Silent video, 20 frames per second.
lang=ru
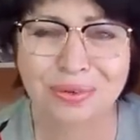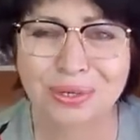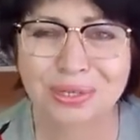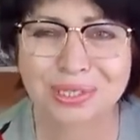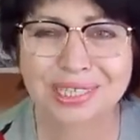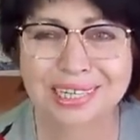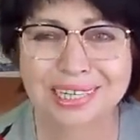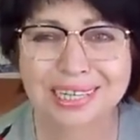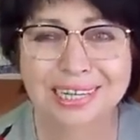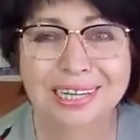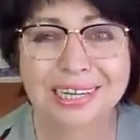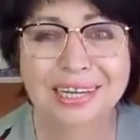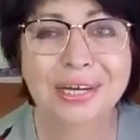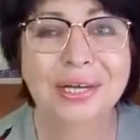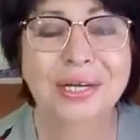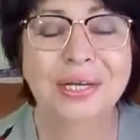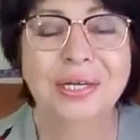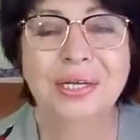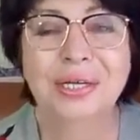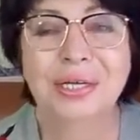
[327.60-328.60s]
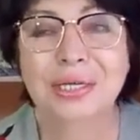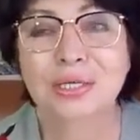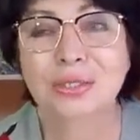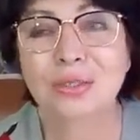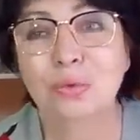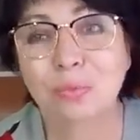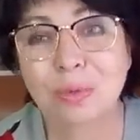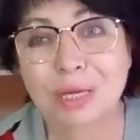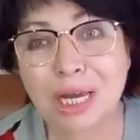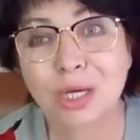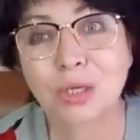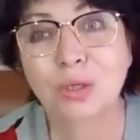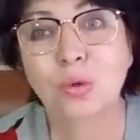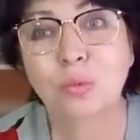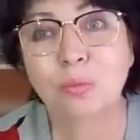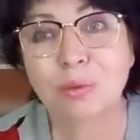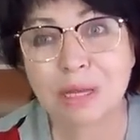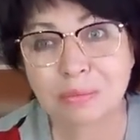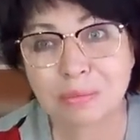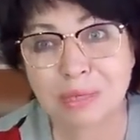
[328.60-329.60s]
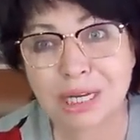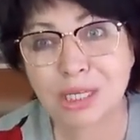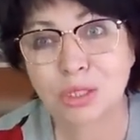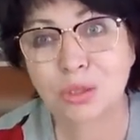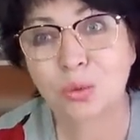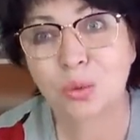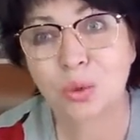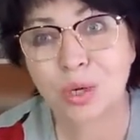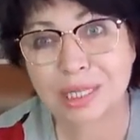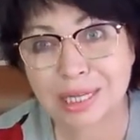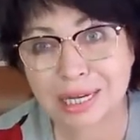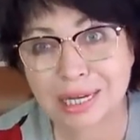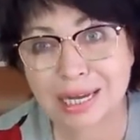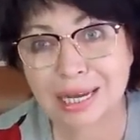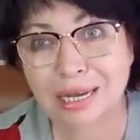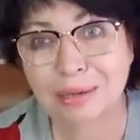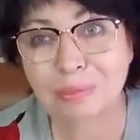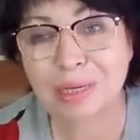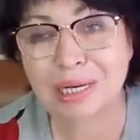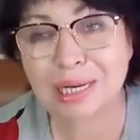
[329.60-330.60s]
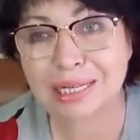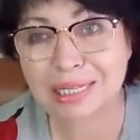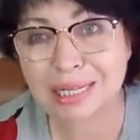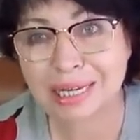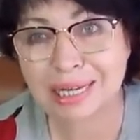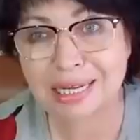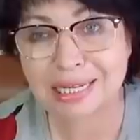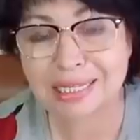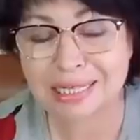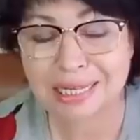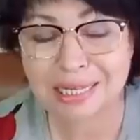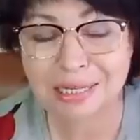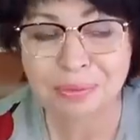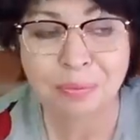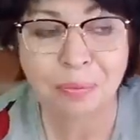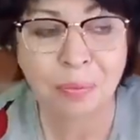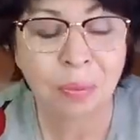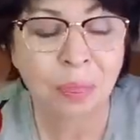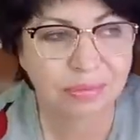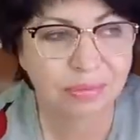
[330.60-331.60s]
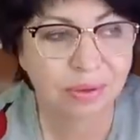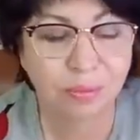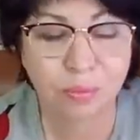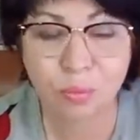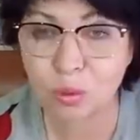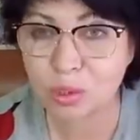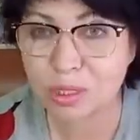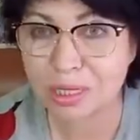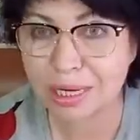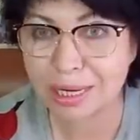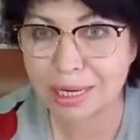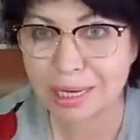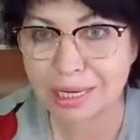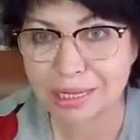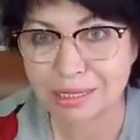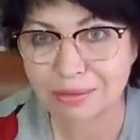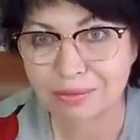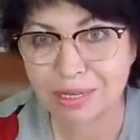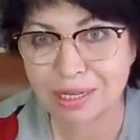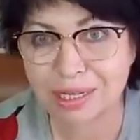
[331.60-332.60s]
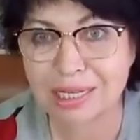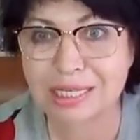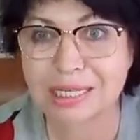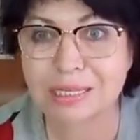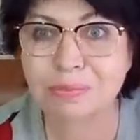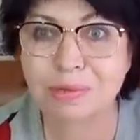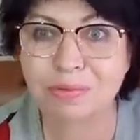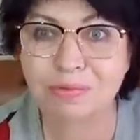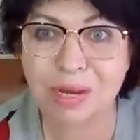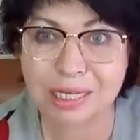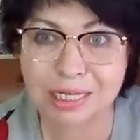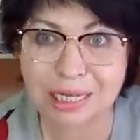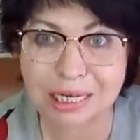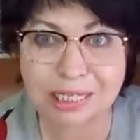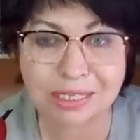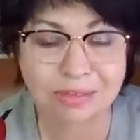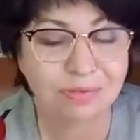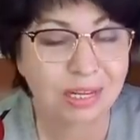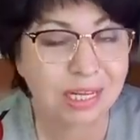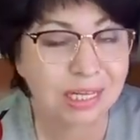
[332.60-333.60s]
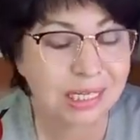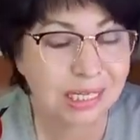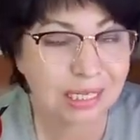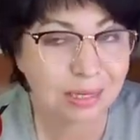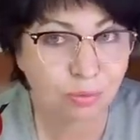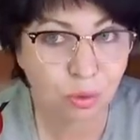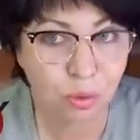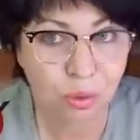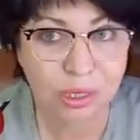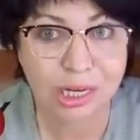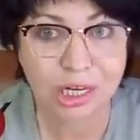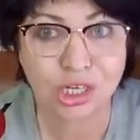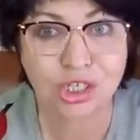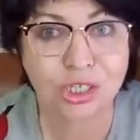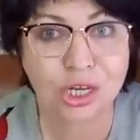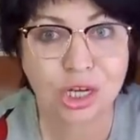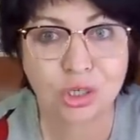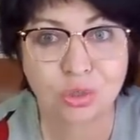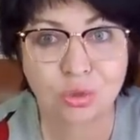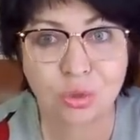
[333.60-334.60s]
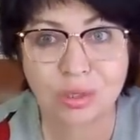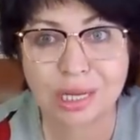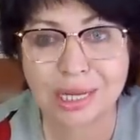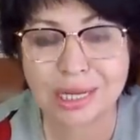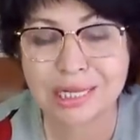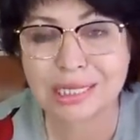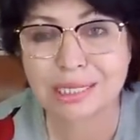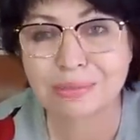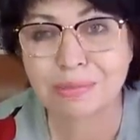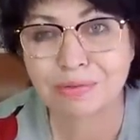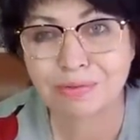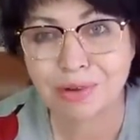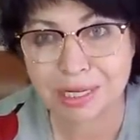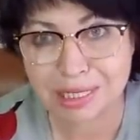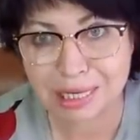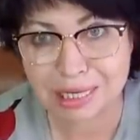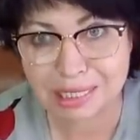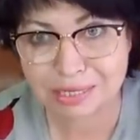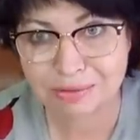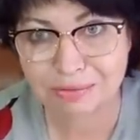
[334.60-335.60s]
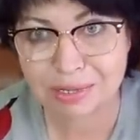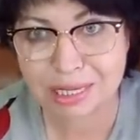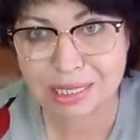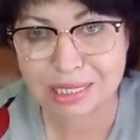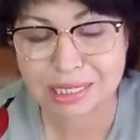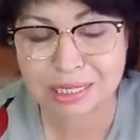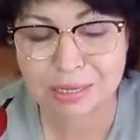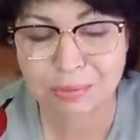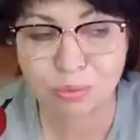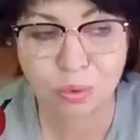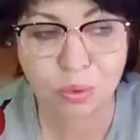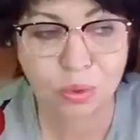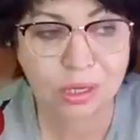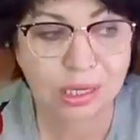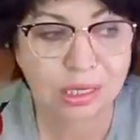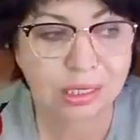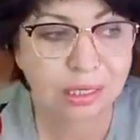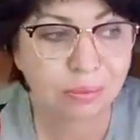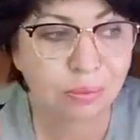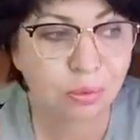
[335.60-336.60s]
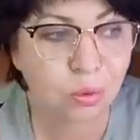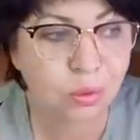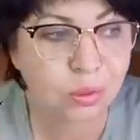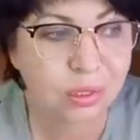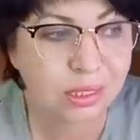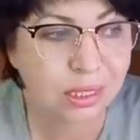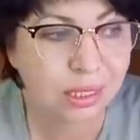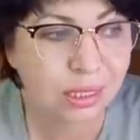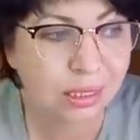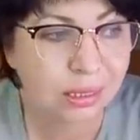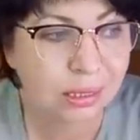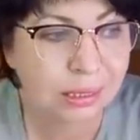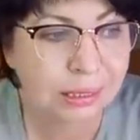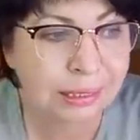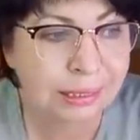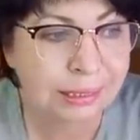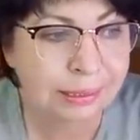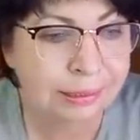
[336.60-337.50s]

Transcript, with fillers: Вот. Ну, была глупая, была дура такая молодая, да? После этого измывательство над собой, я считаю, что это измывательство над собой, это просто,